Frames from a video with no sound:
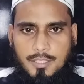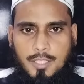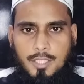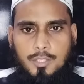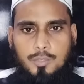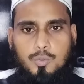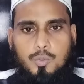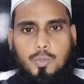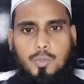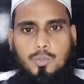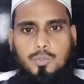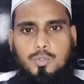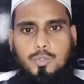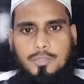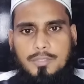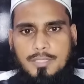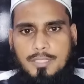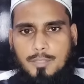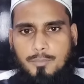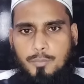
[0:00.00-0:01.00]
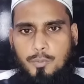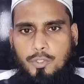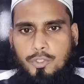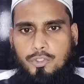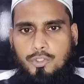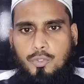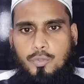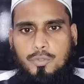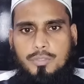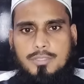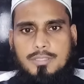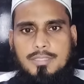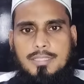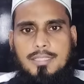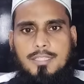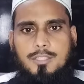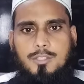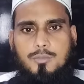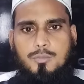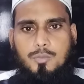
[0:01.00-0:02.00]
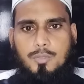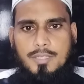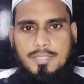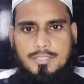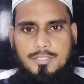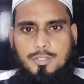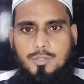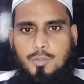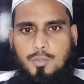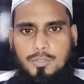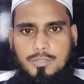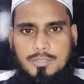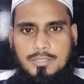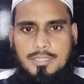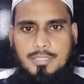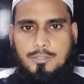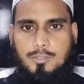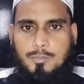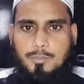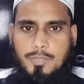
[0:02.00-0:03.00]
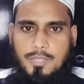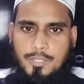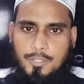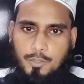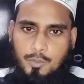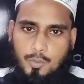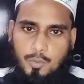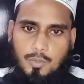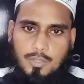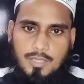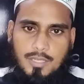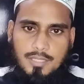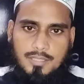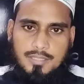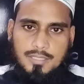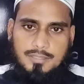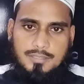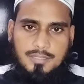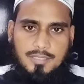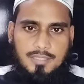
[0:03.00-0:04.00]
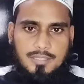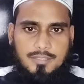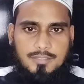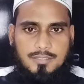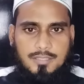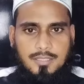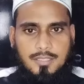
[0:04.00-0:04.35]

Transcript: तो जो नील पॉलिश होती है तो वो ऐसी होती है जो पानी को खाल तक जाने से